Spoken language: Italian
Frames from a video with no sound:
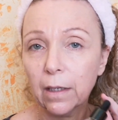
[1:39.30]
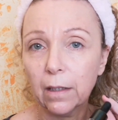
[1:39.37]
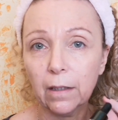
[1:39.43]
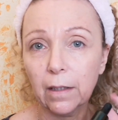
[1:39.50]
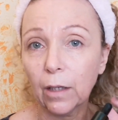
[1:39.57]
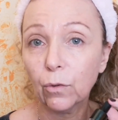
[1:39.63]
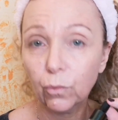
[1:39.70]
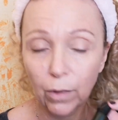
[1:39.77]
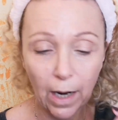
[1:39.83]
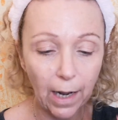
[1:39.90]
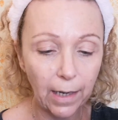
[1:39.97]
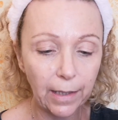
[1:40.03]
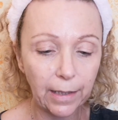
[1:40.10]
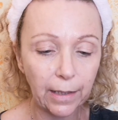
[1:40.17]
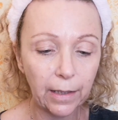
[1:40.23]

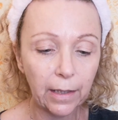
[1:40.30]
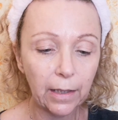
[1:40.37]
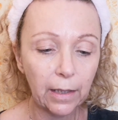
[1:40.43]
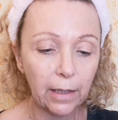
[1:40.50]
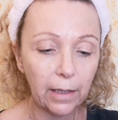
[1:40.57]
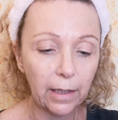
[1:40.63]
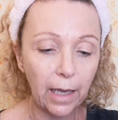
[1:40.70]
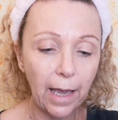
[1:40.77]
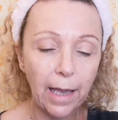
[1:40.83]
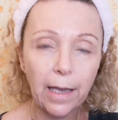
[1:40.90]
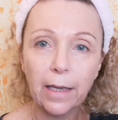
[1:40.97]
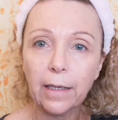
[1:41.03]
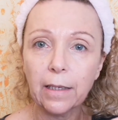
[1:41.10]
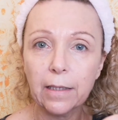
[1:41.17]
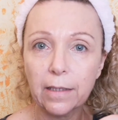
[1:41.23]
naturali.
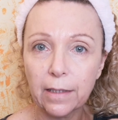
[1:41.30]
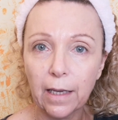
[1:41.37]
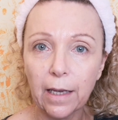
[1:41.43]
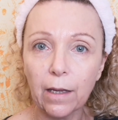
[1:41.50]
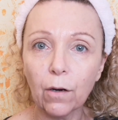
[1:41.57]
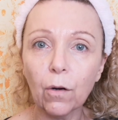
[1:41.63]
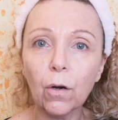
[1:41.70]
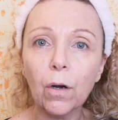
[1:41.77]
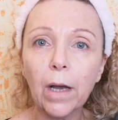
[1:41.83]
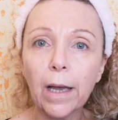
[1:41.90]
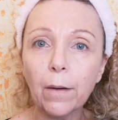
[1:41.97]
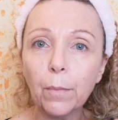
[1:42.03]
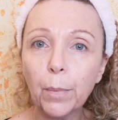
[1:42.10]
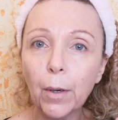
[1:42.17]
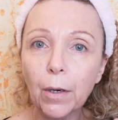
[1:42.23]
È in siero,
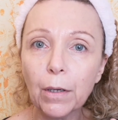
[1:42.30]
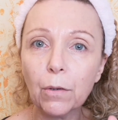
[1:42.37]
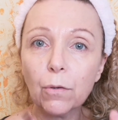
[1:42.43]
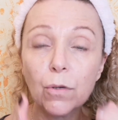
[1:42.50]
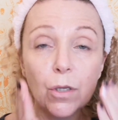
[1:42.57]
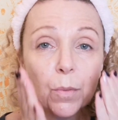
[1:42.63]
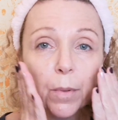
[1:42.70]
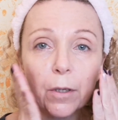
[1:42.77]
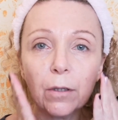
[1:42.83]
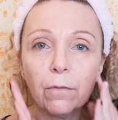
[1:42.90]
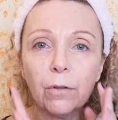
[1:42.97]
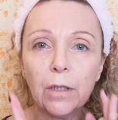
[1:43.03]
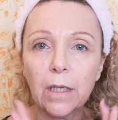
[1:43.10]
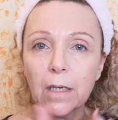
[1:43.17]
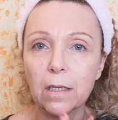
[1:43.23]
è un po' oleoso, però
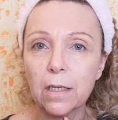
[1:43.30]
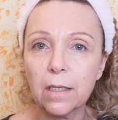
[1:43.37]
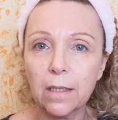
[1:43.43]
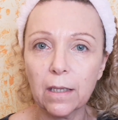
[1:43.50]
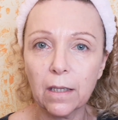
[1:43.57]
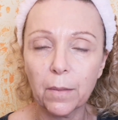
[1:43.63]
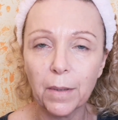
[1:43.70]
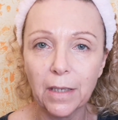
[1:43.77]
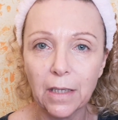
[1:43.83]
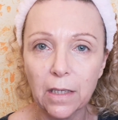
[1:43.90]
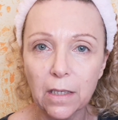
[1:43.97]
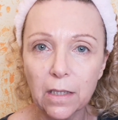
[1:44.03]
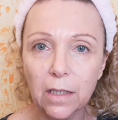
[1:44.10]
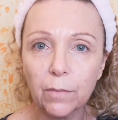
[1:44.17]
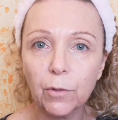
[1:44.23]
devo dire che si stende
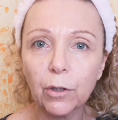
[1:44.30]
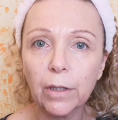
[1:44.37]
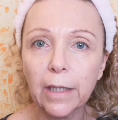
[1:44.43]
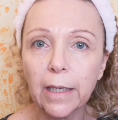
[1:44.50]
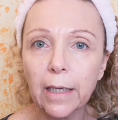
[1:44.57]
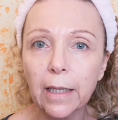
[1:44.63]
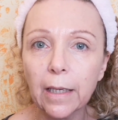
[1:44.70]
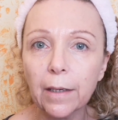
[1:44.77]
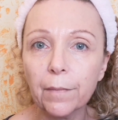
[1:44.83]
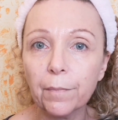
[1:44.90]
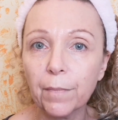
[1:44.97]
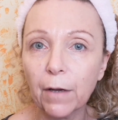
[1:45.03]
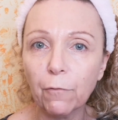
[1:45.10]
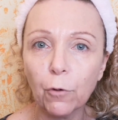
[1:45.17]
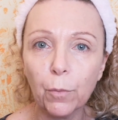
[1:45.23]
benissimo e
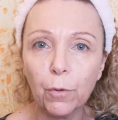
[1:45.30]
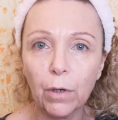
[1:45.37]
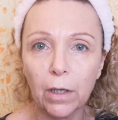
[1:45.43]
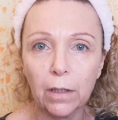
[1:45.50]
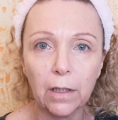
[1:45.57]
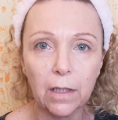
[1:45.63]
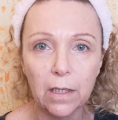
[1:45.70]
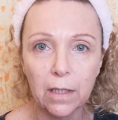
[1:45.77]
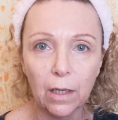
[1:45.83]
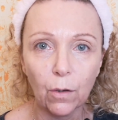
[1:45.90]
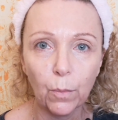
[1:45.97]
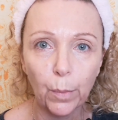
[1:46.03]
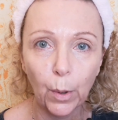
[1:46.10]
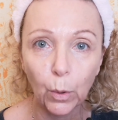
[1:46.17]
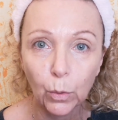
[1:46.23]
mm, avevo paura di
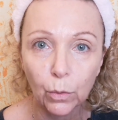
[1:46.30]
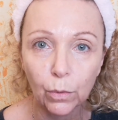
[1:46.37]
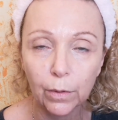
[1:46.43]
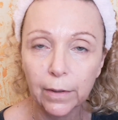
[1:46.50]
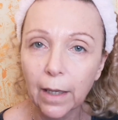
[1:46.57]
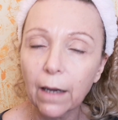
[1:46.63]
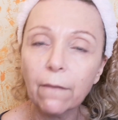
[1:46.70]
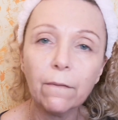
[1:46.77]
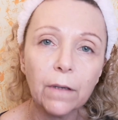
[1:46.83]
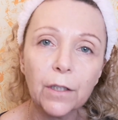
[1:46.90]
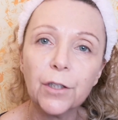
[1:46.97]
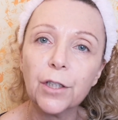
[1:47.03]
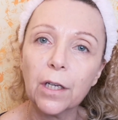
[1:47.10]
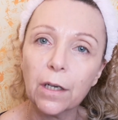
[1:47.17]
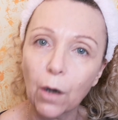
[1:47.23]
restare un po' unta,
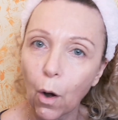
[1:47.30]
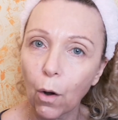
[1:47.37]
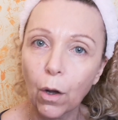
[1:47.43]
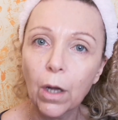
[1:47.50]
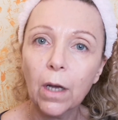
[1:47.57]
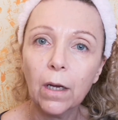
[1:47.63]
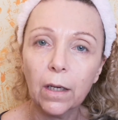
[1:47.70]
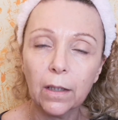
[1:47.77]
invece no,